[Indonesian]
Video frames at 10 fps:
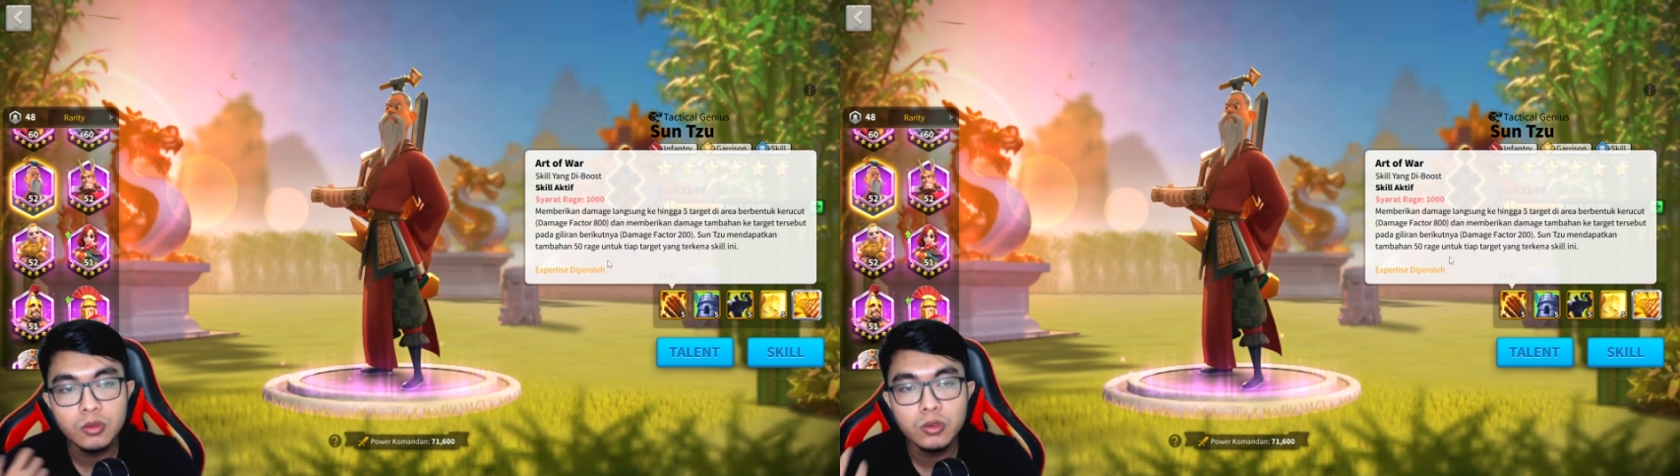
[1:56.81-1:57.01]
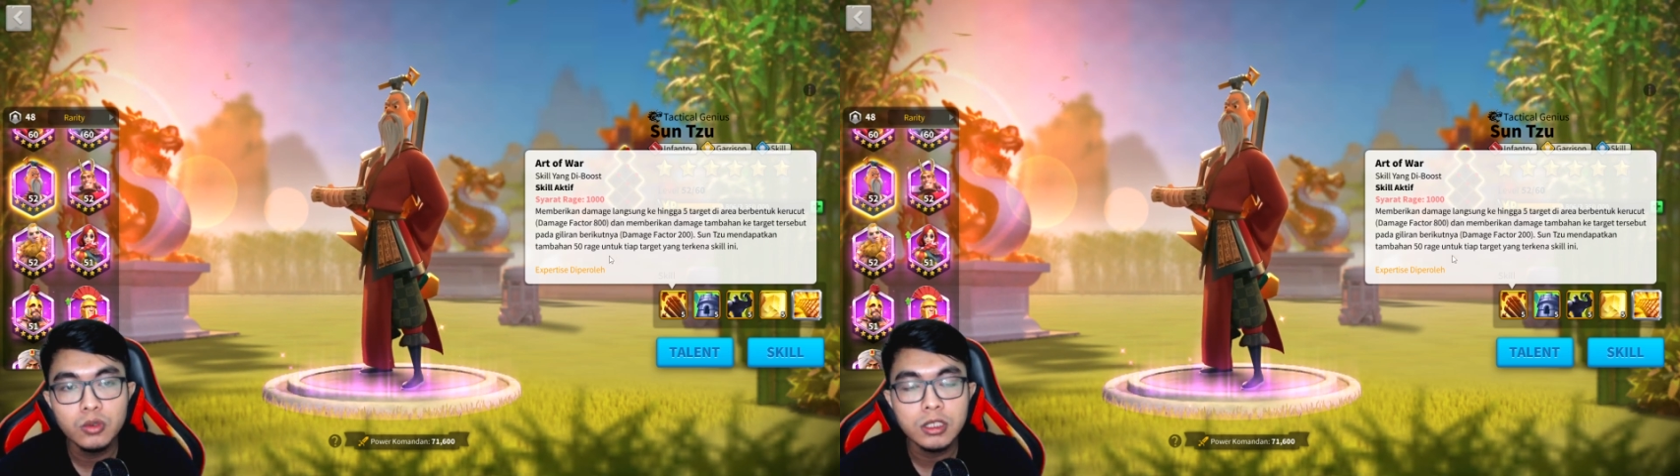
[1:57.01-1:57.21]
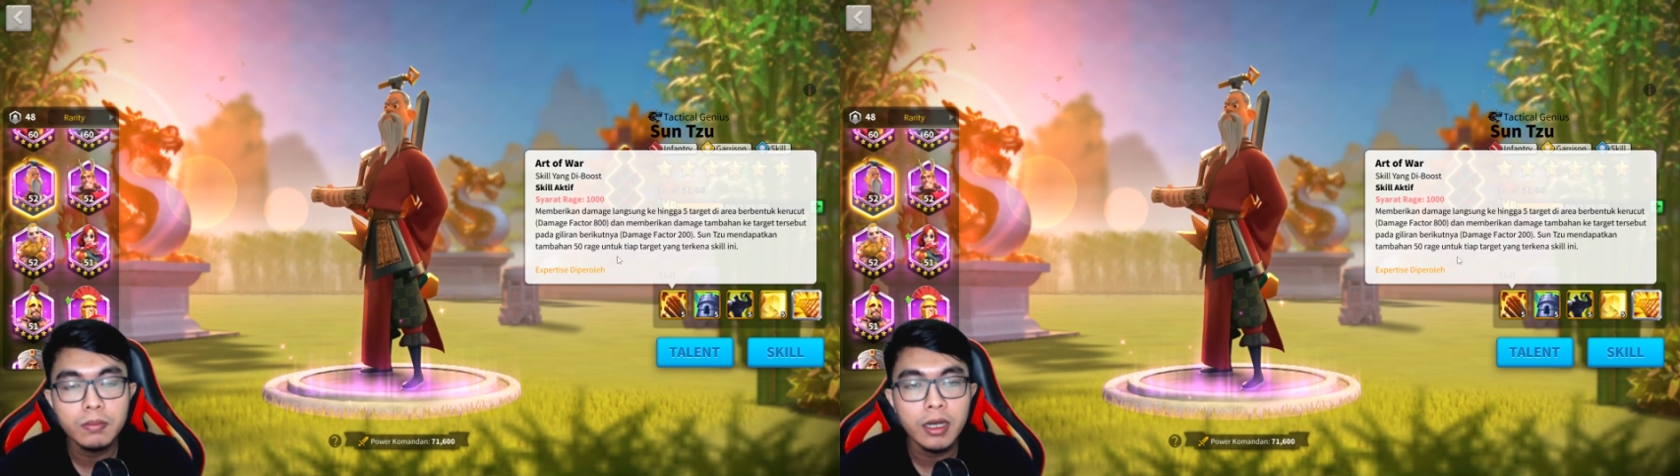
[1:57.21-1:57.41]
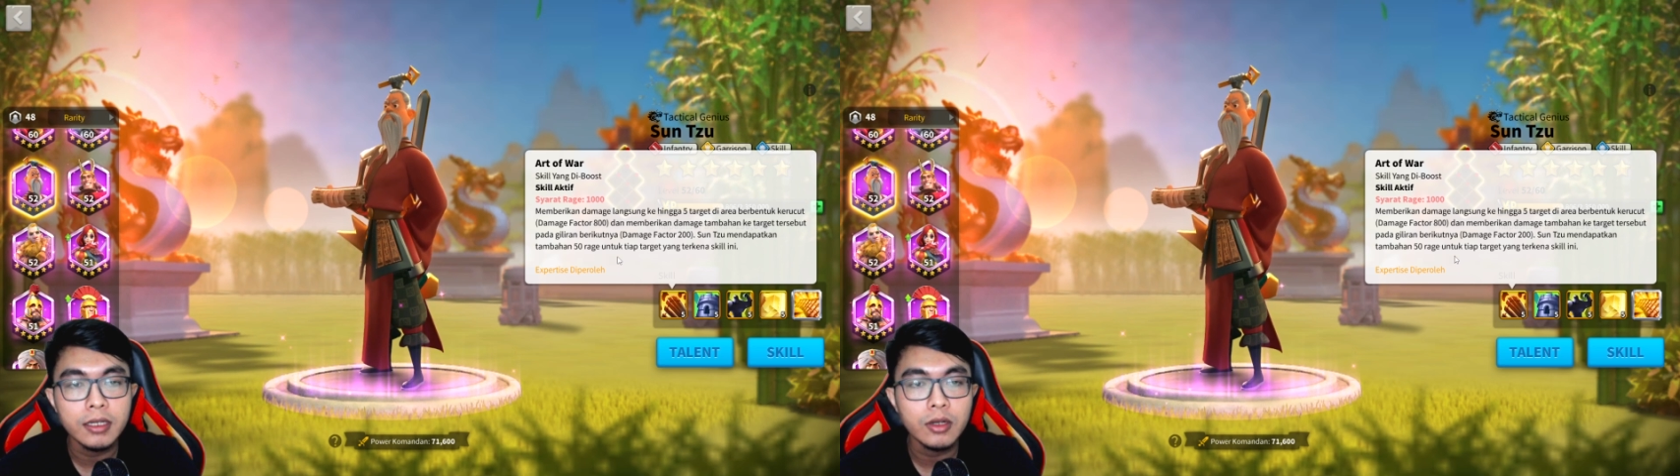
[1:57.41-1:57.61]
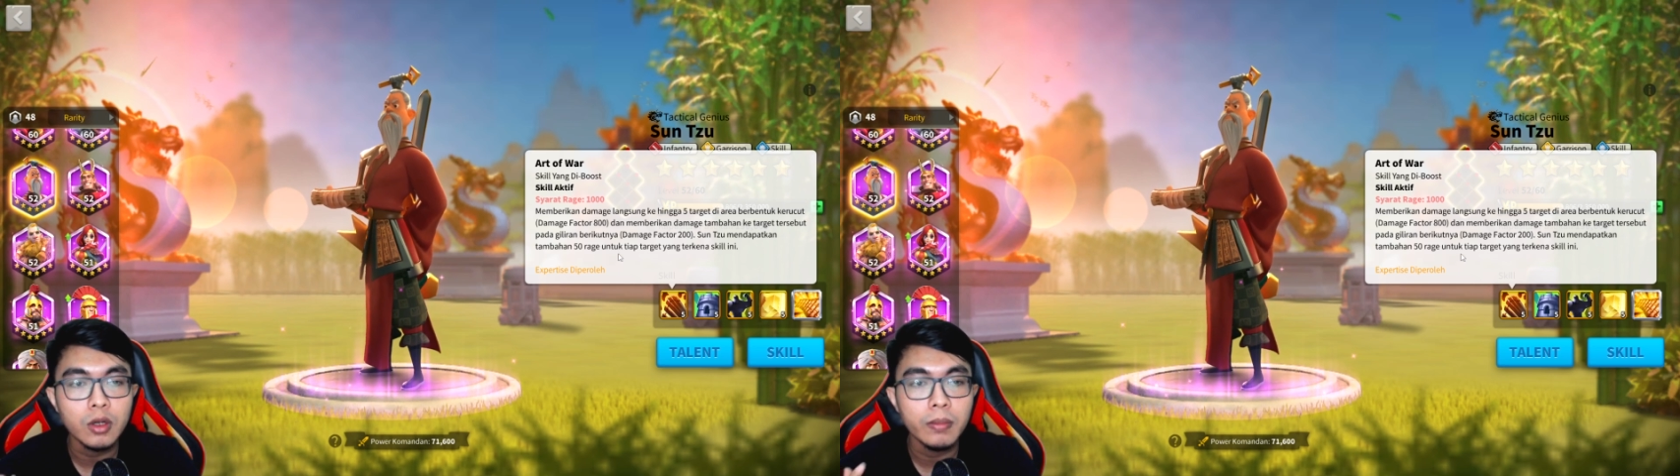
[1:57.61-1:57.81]
Junju
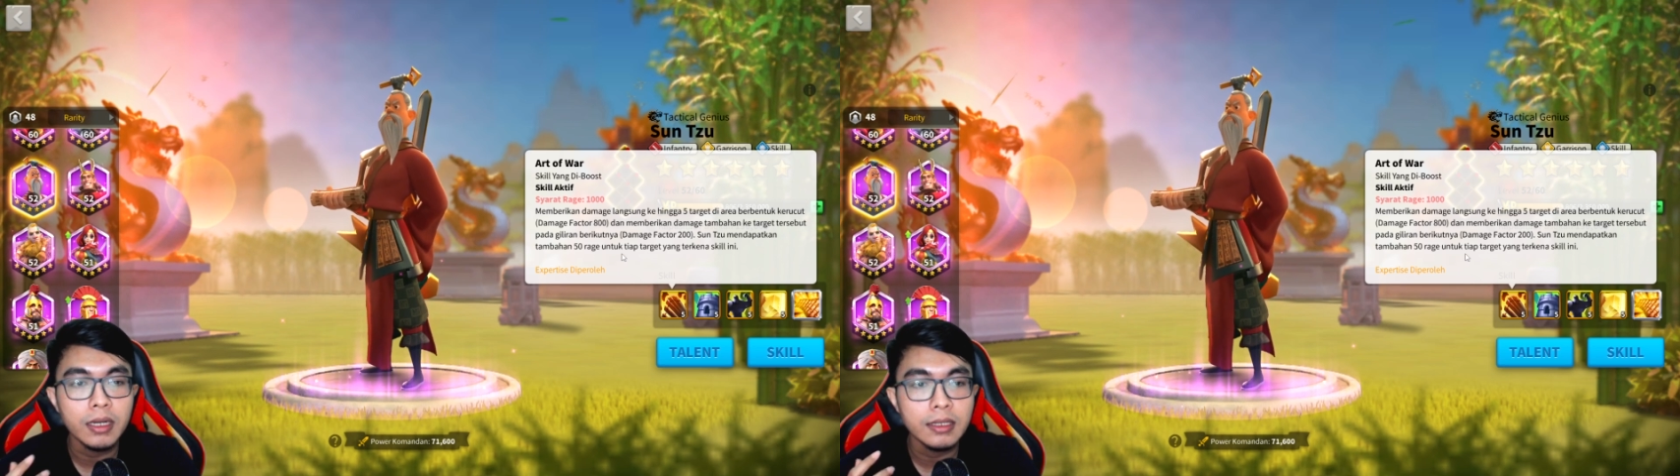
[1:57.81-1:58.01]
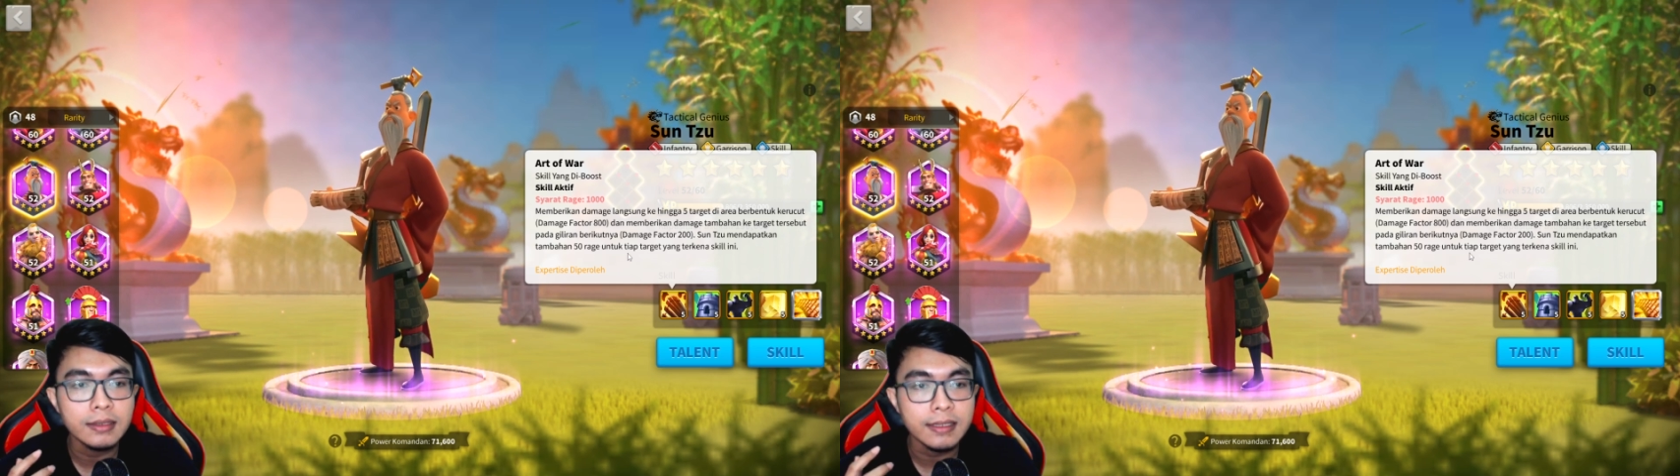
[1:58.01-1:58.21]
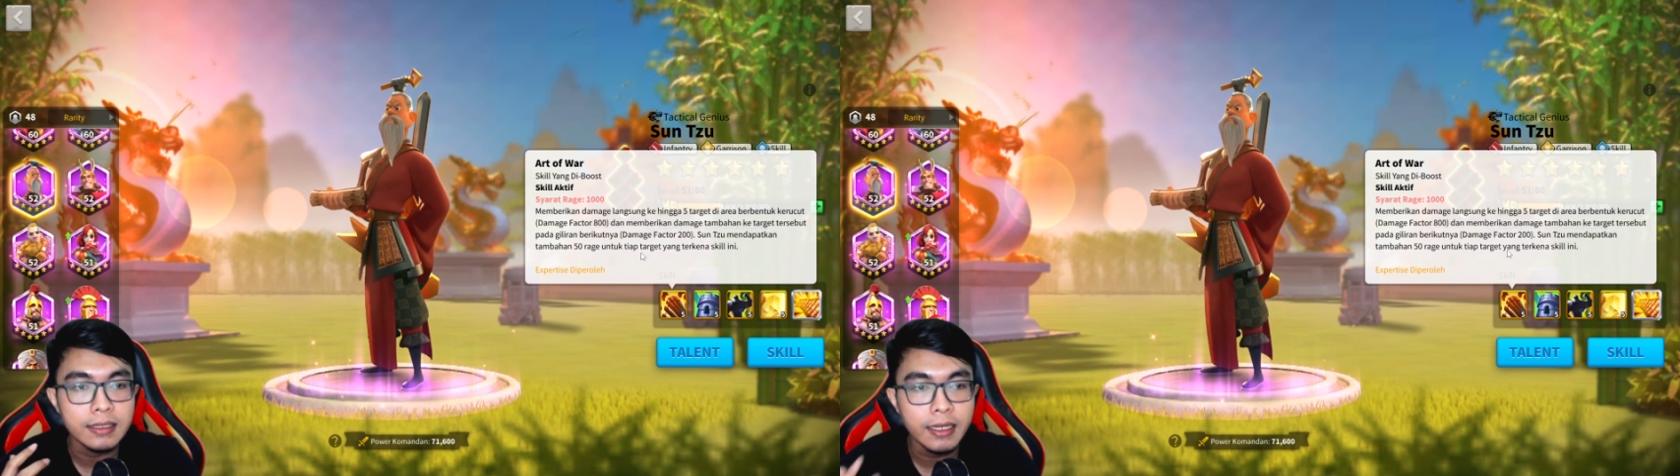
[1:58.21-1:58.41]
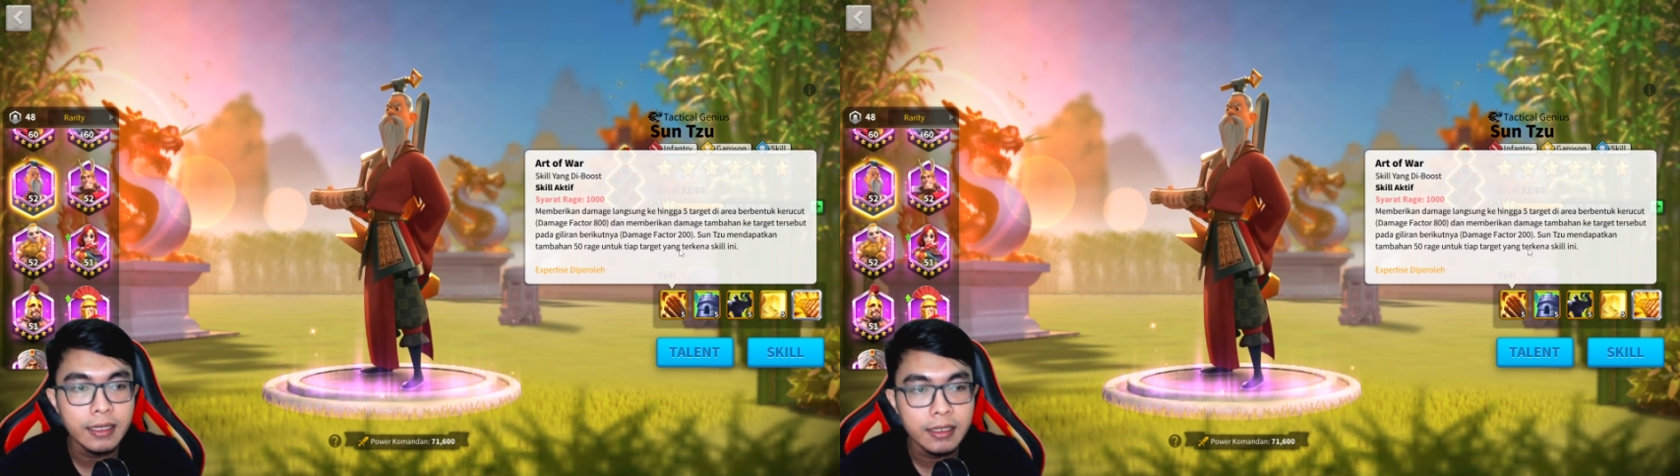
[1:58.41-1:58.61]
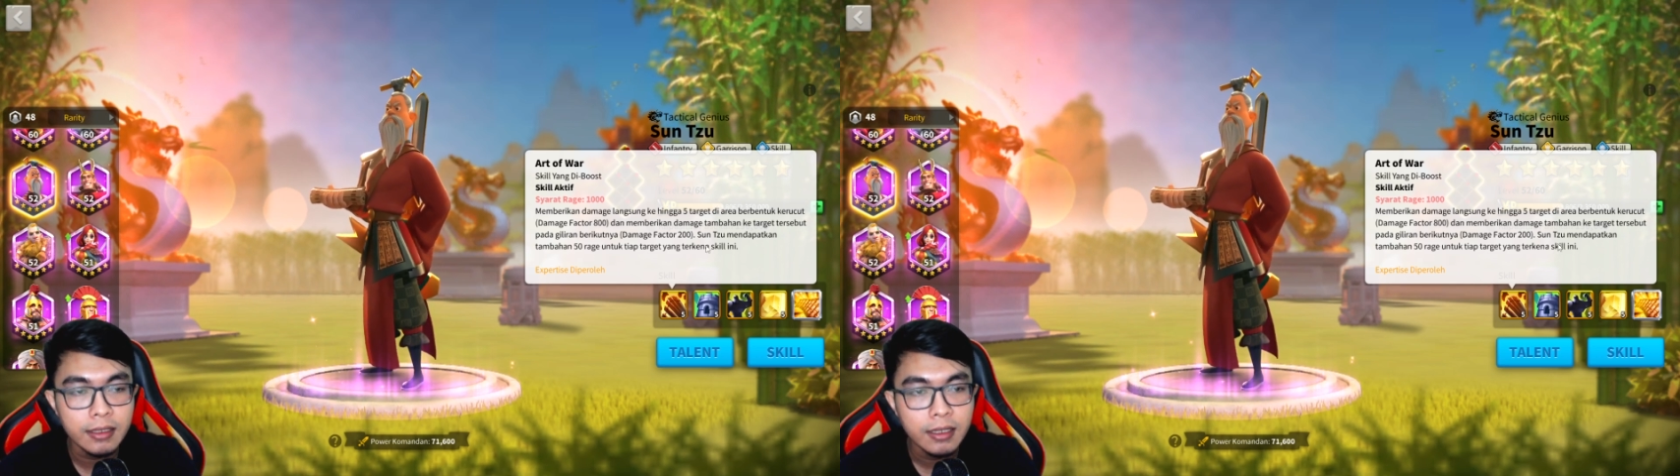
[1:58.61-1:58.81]
sebagai komandan
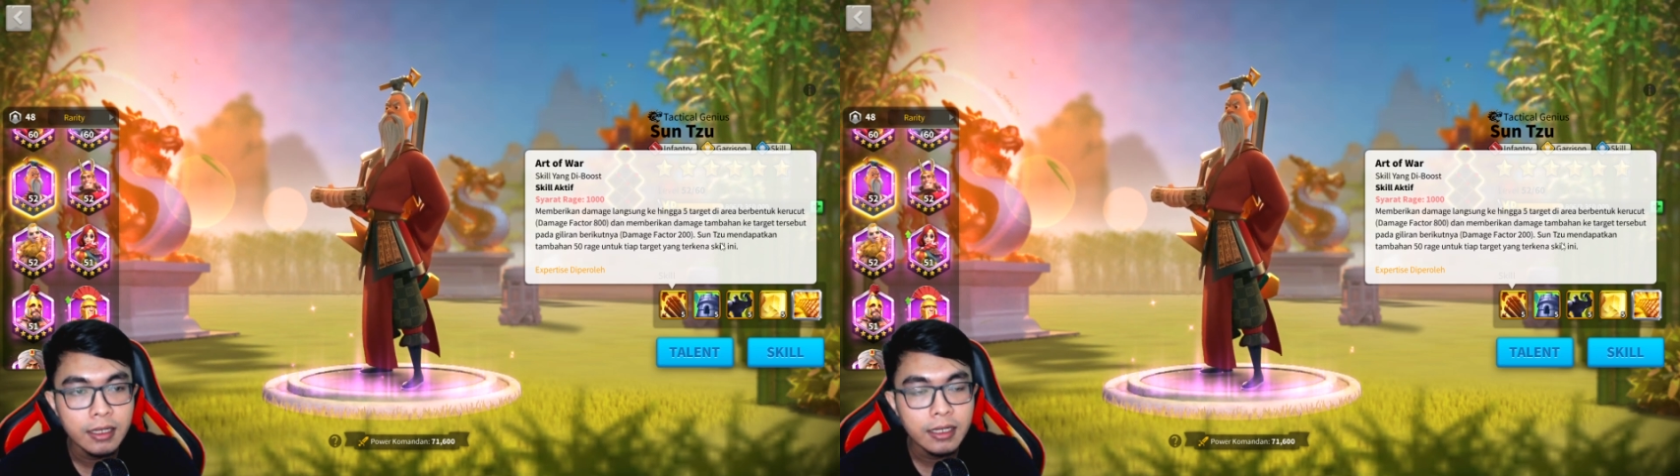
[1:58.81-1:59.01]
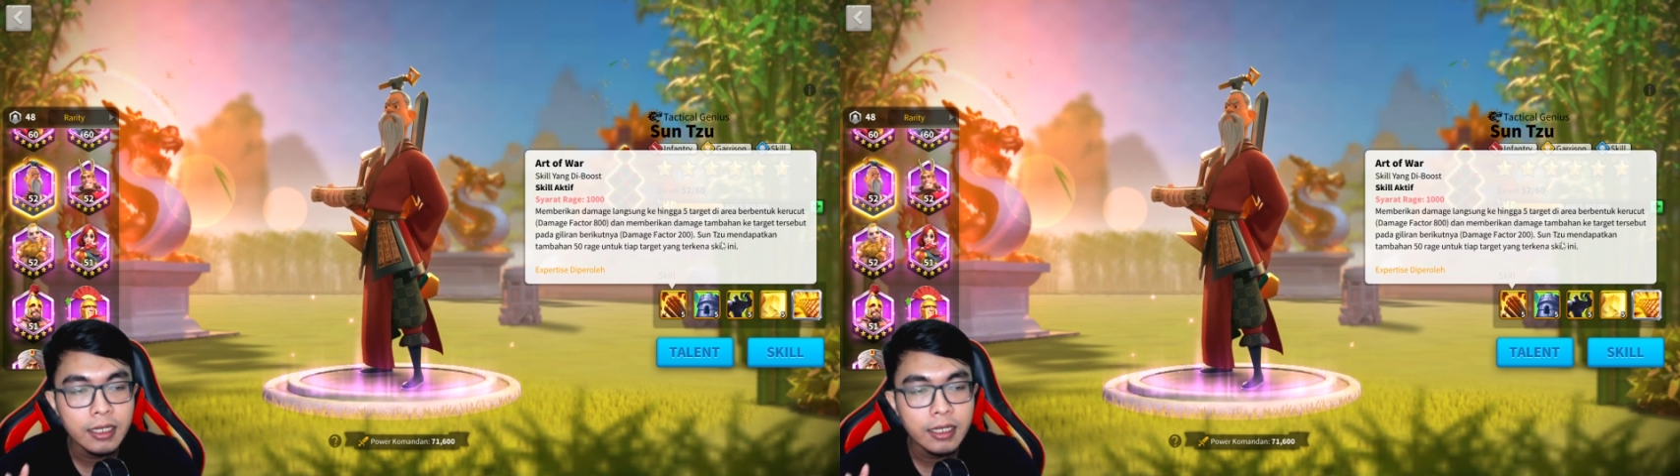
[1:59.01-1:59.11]
secondary